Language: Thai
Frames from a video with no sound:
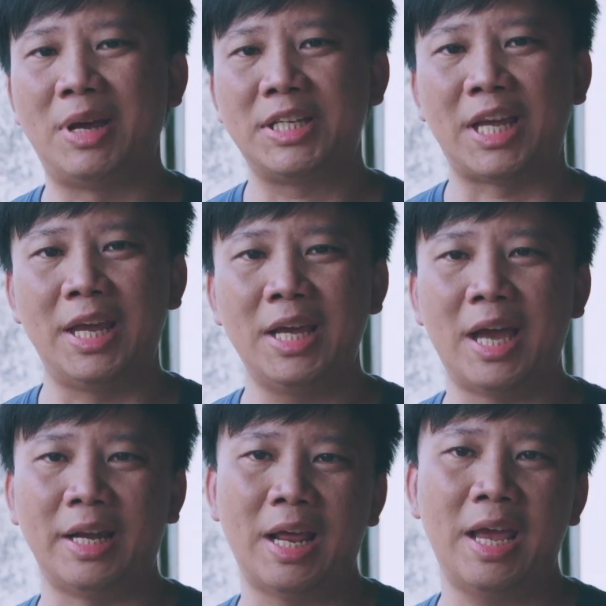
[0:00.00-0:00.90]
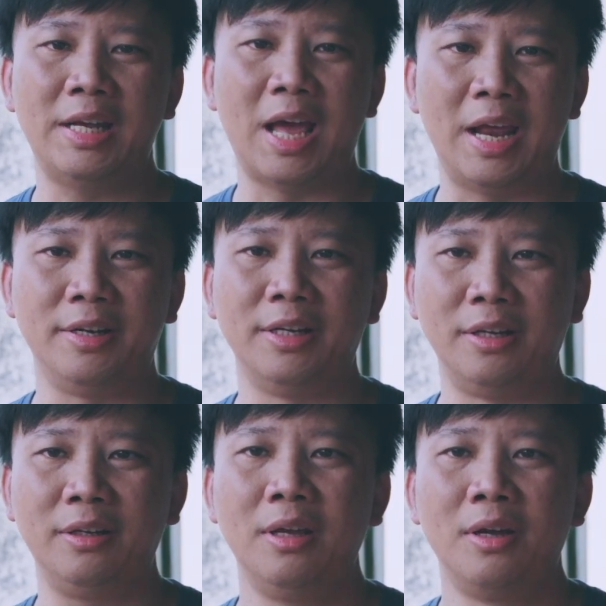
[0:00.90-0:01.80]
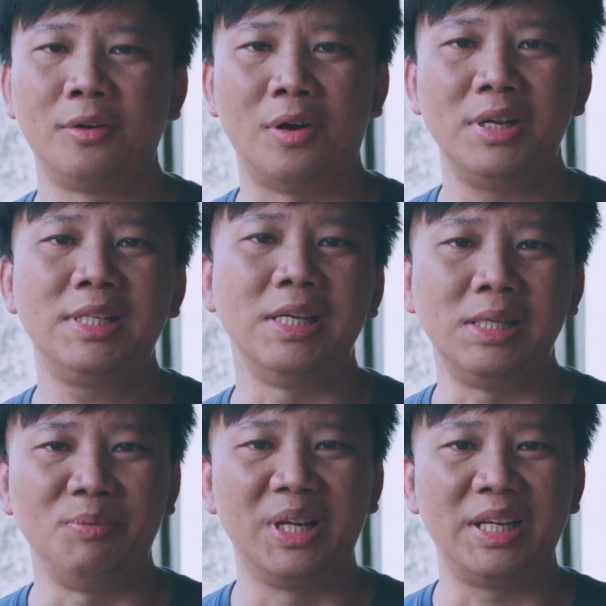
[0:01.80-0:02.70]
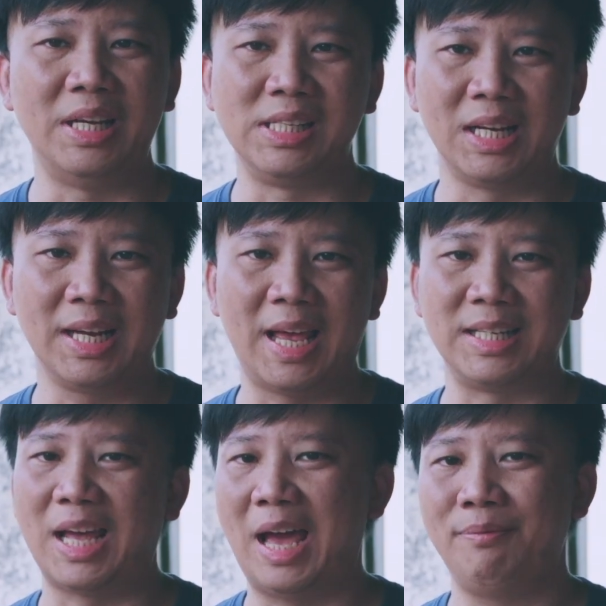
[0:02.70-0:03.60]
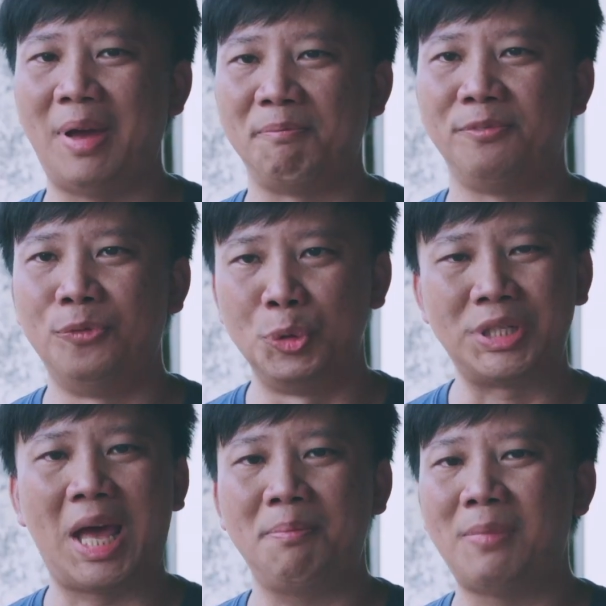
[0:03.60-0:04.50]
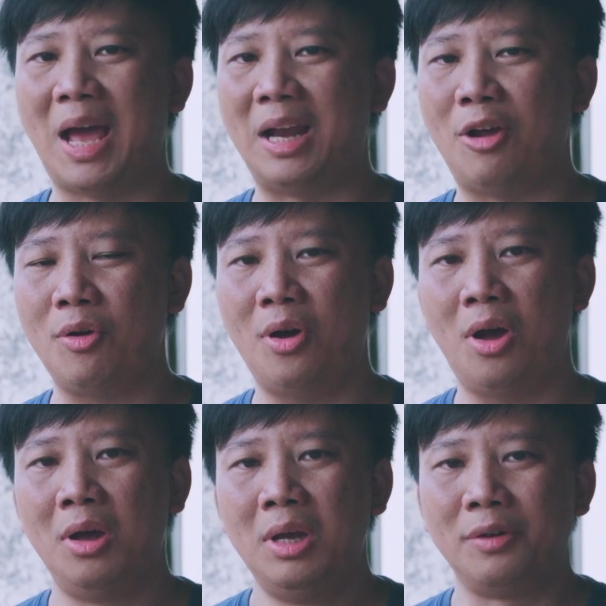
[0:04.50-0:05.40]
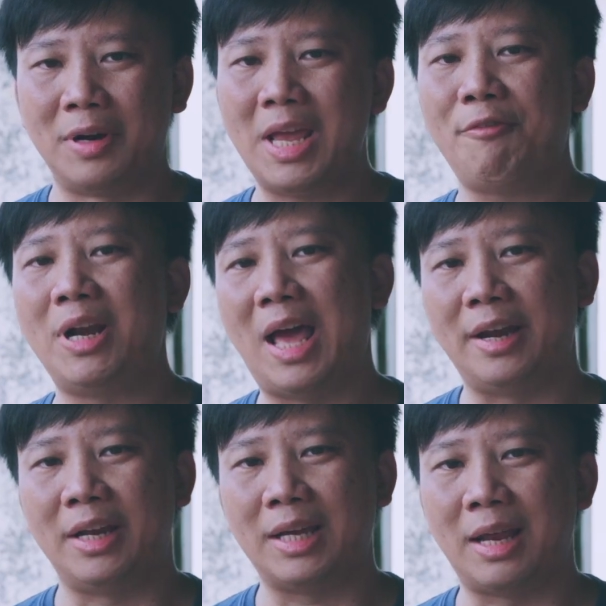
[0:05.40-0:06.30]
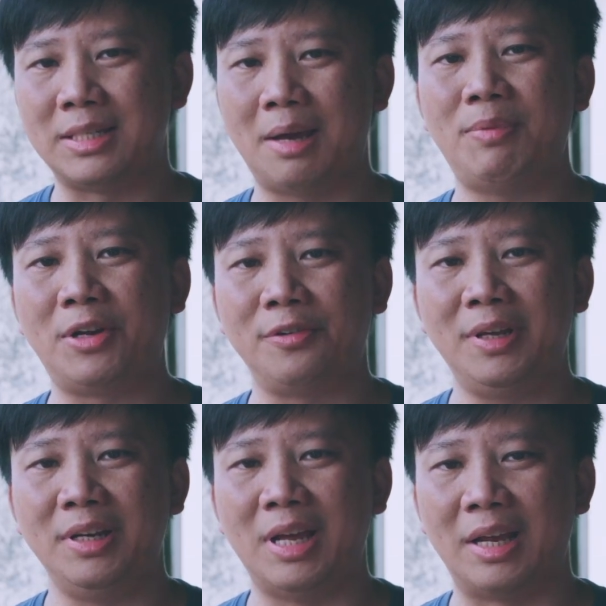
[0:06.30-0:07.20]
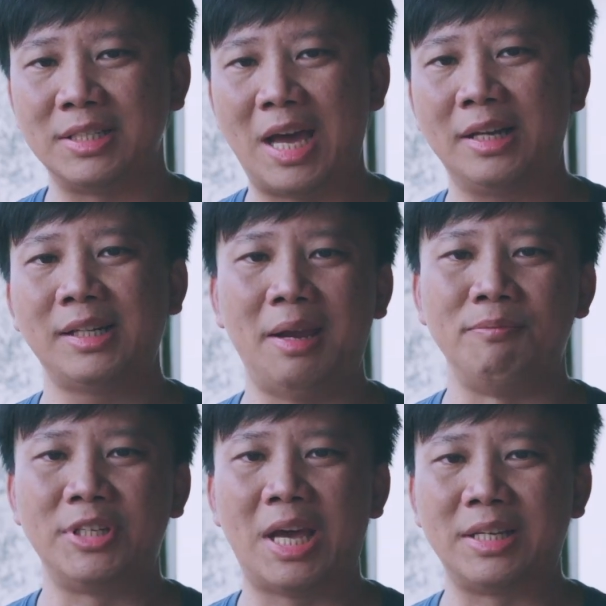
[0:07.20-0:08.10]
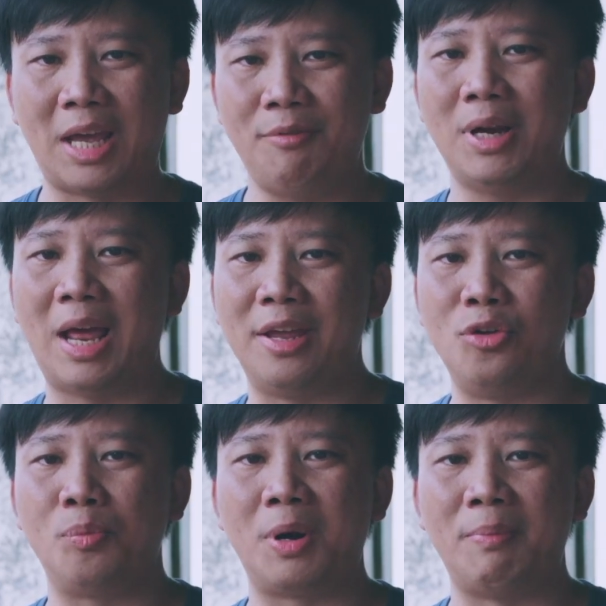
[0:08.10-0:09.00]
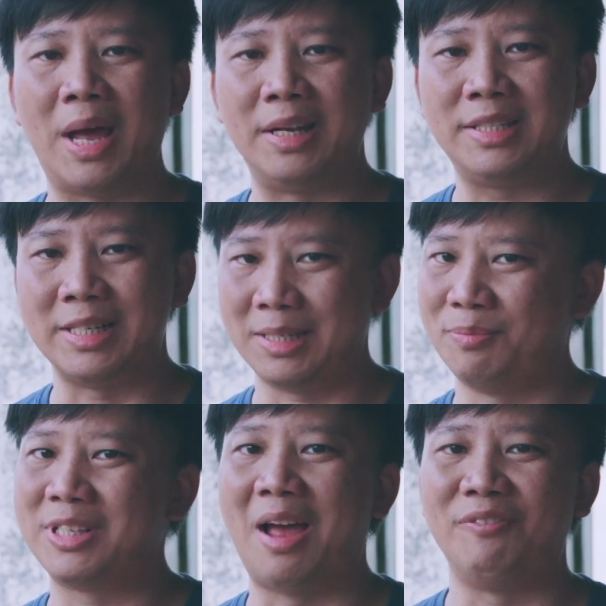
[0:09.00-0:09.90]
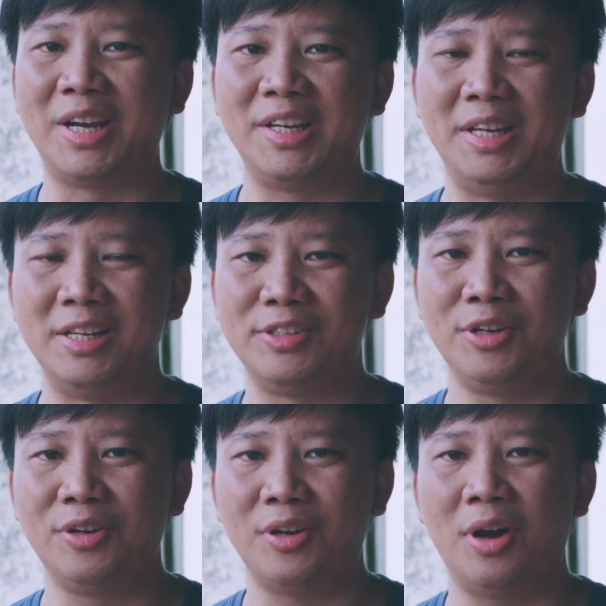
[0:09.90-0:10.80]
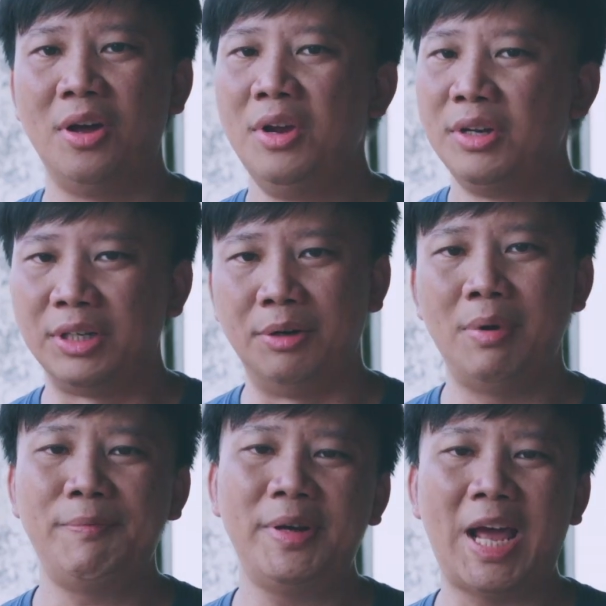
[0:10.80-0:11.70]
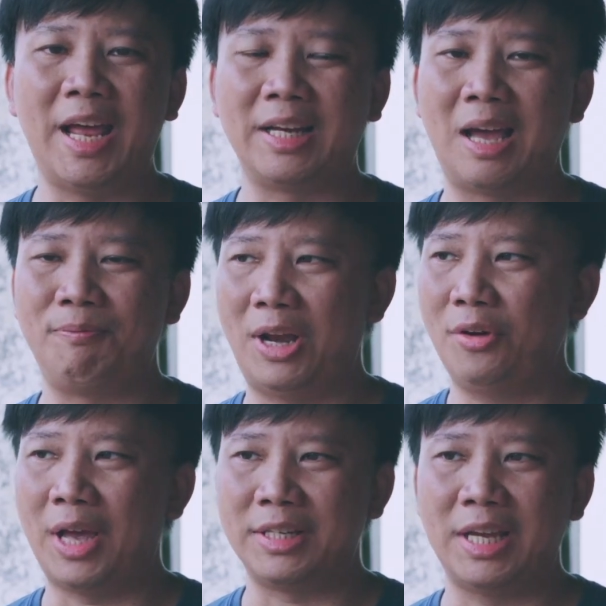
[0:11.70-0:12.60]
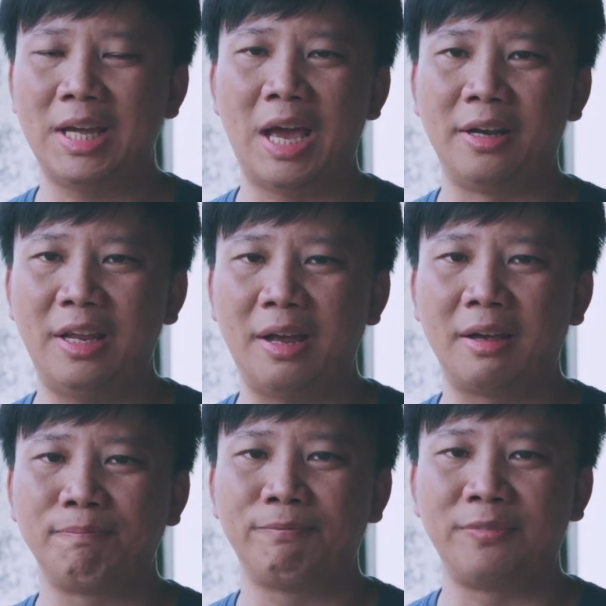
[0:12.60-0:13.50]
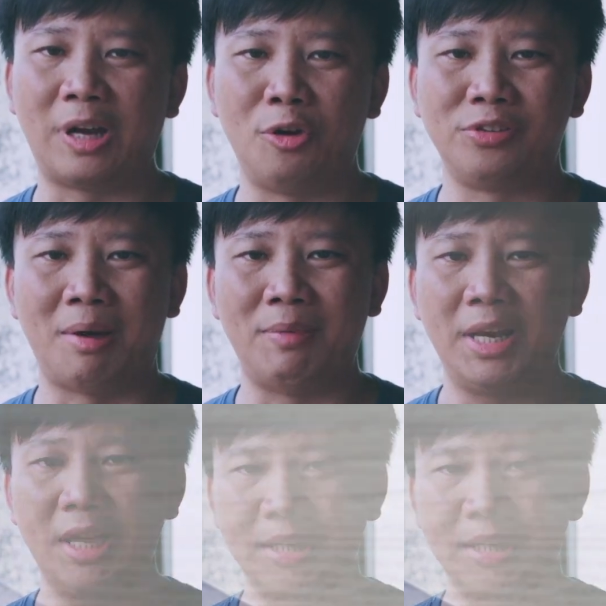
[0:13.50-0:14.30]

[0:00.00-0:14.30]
สามารถใช้งานได้นานถึงหนึ่งร้อยสี่สิบนาทีสำหรับการชาร์จแบบฟูลชาร์จมาแล้วก็ระยะเวลาในการชาร์จแบตเตอรี่เนี่ยชาร์จเต็มจะใช้เวลาอยู่ประมาณเจ็ดสิบสามนาทีซึ่งก็ถือว่าไม่นานครับแล้วการใช้งานเนี่ยเราสามารถ